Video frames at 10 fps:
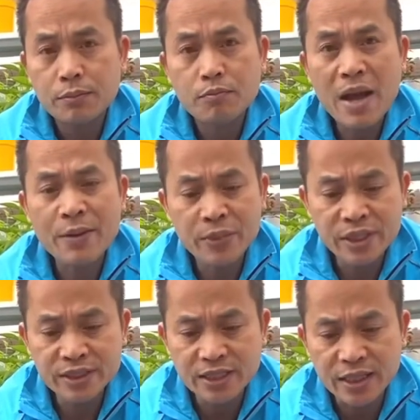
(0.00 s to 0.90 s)

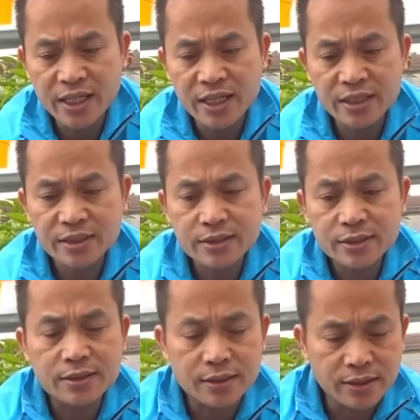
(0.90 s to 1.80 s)
30 ờ, cm
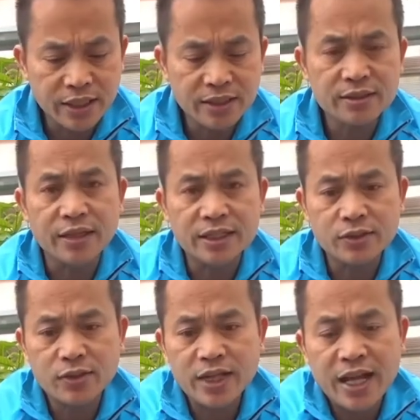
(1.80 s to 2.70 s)
từ cái sưởi
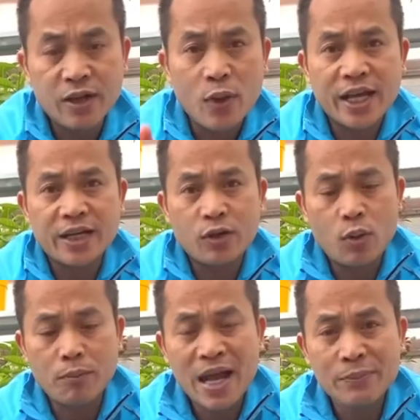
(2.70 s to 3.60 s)
cho ra ngoài là
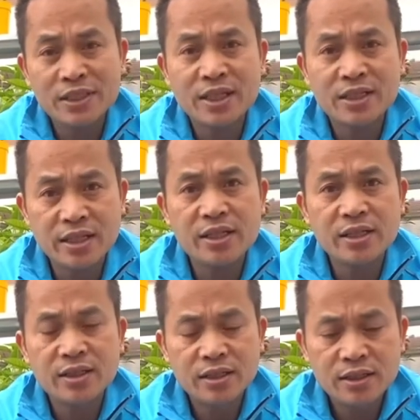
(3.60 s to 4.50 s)
khoảng 30 cm
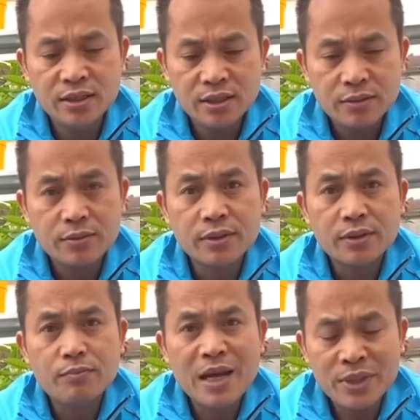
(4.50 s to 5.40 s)

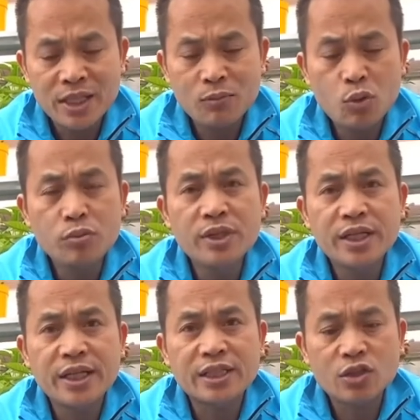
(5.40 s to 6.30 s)
30 đến
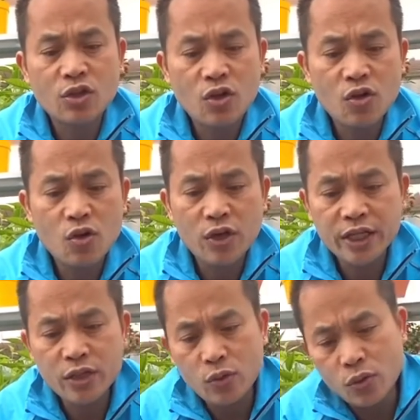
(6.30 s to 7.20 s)
40 để cho nó có cái
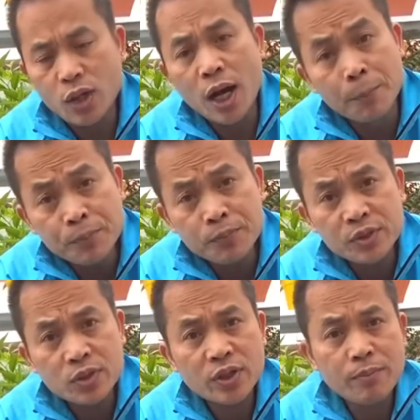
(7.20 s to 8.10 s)
độ ấm
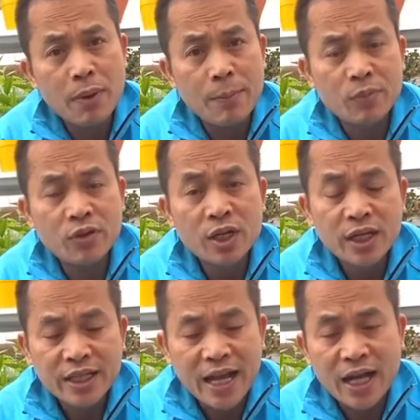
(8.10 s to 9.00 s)
nó cái mầm nó
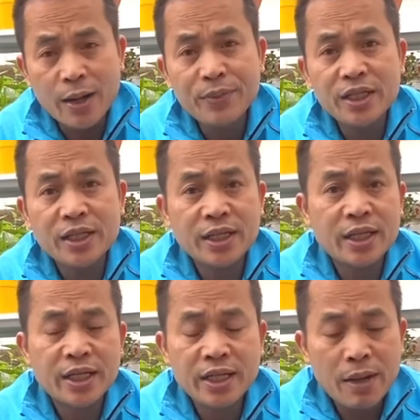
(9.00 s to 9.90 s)
càng ấm thì
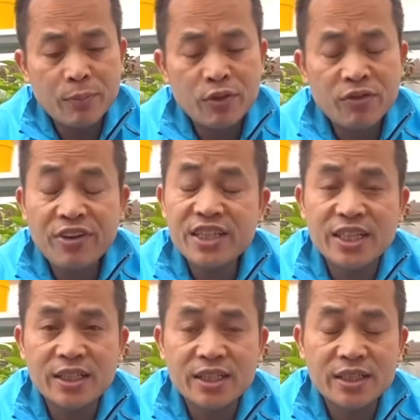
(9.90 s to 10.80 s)
cái mầm nó phát triển
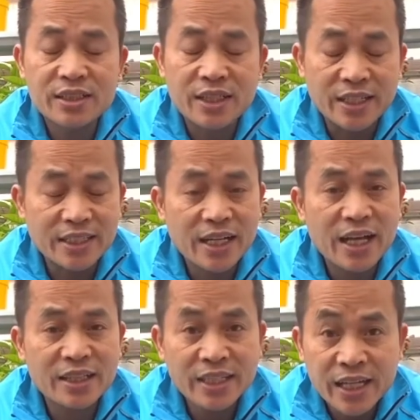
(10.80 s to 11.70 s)
nảy ra
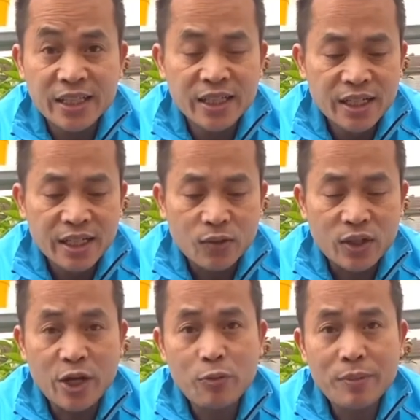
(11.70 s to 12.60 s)
càng nhanh còn
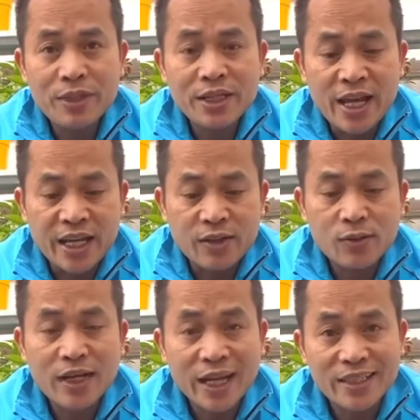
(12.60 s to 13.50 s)
nếu mà mình để nó
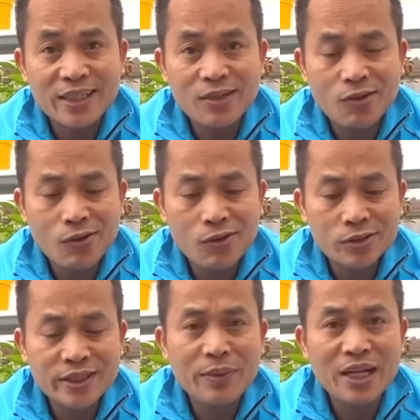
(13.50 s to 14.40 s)
lạnh thì nó
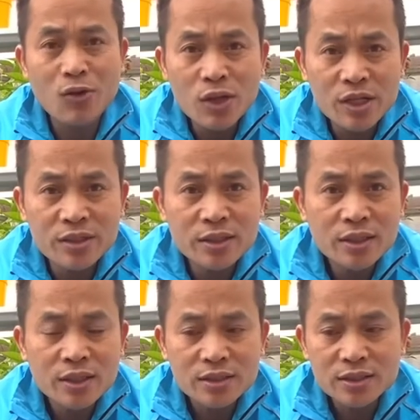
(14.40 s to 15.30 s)
sẽ bị lâu hơn
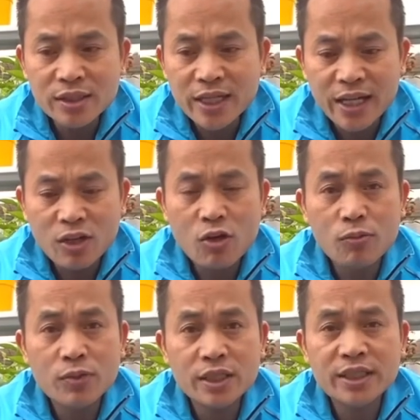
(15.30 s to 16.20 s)
chứ cái này nó
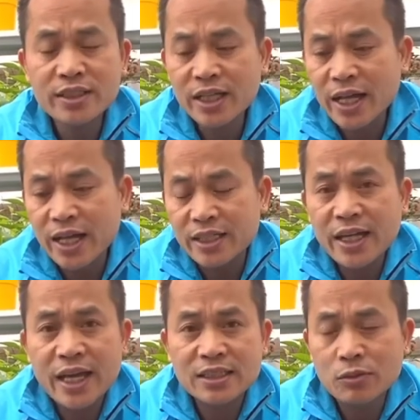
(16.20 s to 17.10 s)
không những tất cả những cái
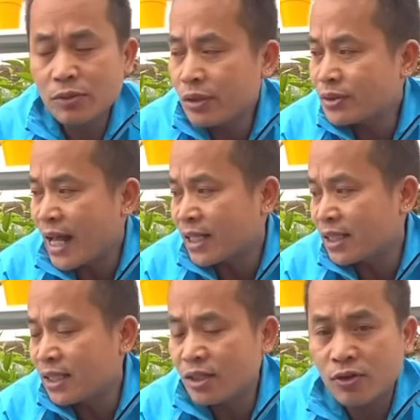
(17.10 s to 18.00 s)
hạt giống neo giàn
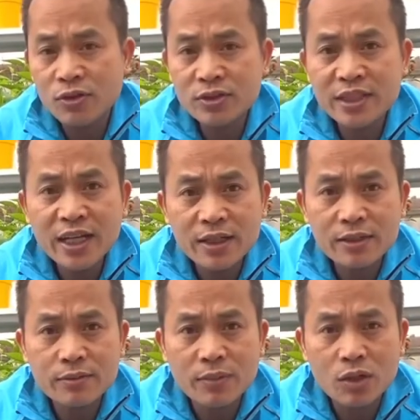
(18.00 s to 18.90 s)
thì nó chắc
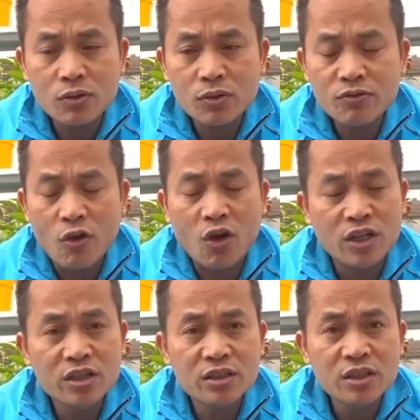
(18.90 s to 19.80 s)
mà nó vỏ
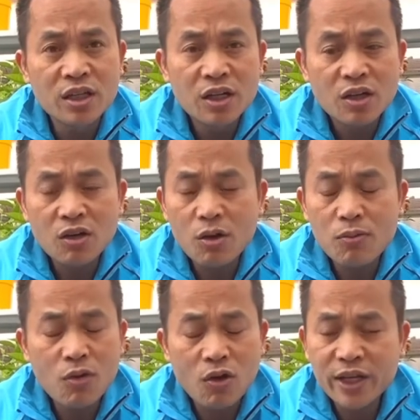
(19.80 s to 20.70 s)
cứng nó
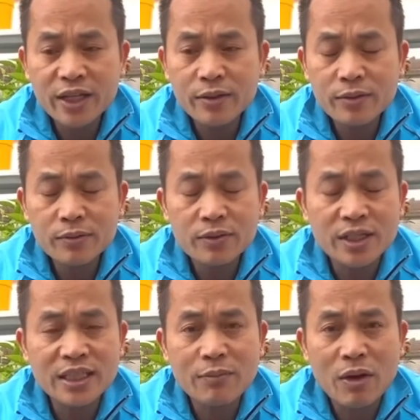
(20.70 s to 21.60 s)
không có cái
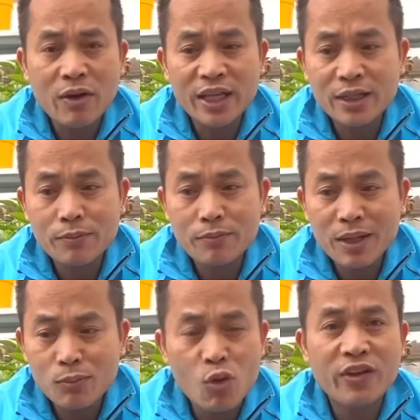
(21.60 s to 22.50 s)
thời gian bảo hành là
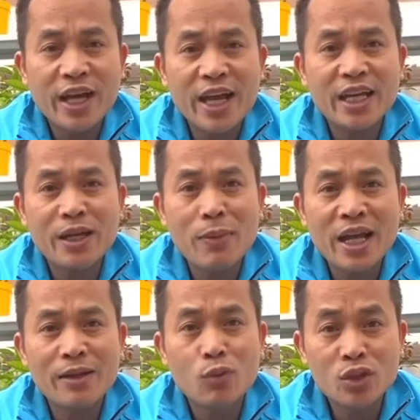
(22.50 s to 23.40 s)
bắt buộc phải hai ngày ba
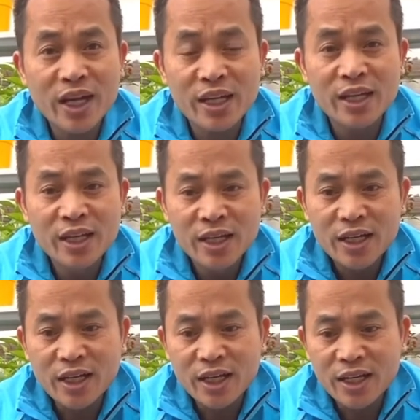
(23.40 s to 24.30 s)
ngày bốn ngày
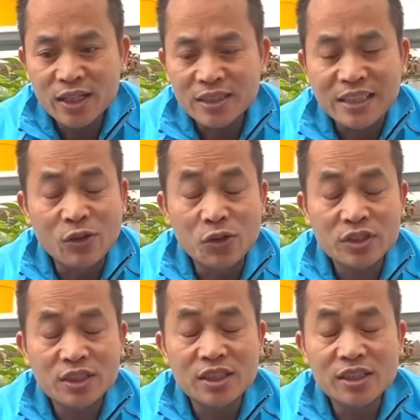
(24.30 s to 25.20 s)
à, nhiều
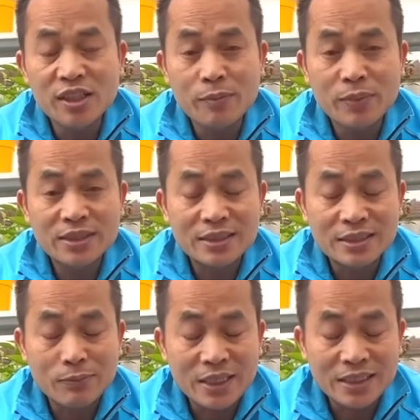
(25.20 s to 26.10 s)
những người mà
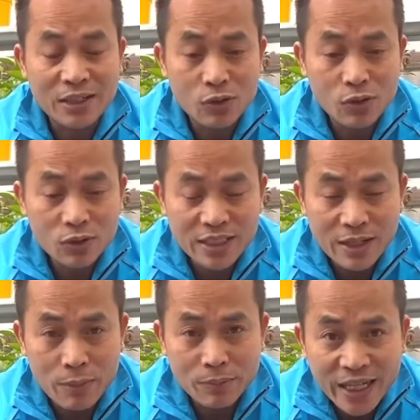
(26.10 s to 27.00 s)
mình gieo nó ra
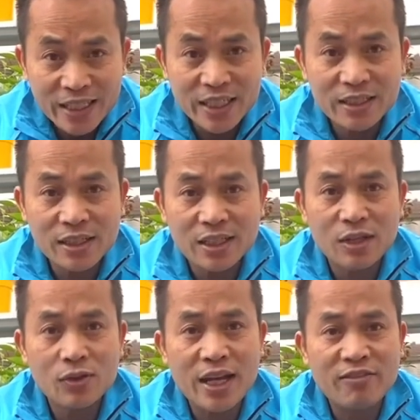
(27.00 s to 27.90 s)
mầm nhanh thì tức là
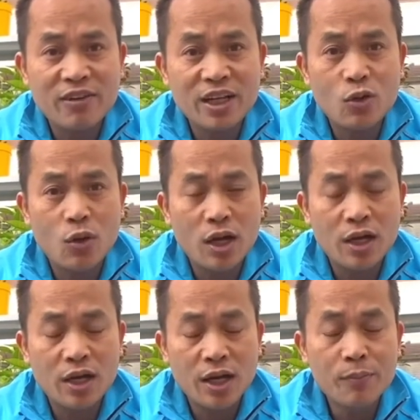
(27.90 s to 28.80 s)
nó để vào cái độ
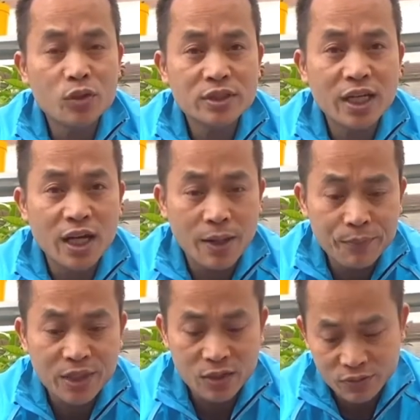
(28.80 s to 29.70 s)
à, ấm nó rất là ấm
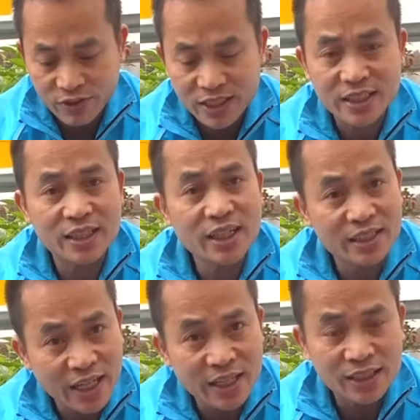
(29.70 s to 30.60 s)
thì nó phát triển rất là
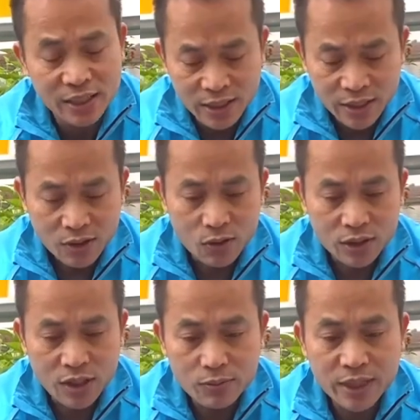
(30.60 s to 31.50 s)
nhanh còn
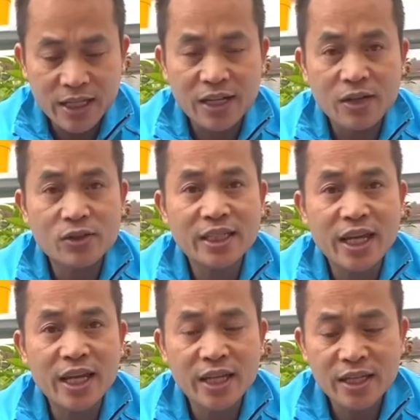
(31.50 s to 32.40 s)
không thì là nó
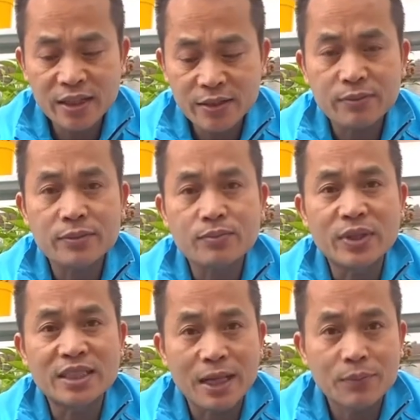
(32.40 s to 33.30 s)
sẽ bị
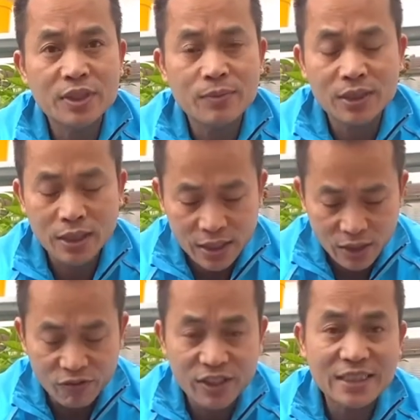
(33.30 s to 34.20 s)
chậm nhưng mà tất nhiên
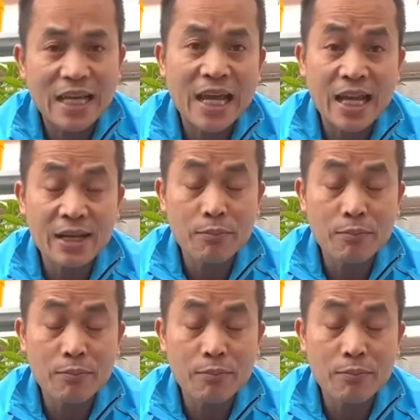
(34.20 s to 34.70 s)
nó vẫn ra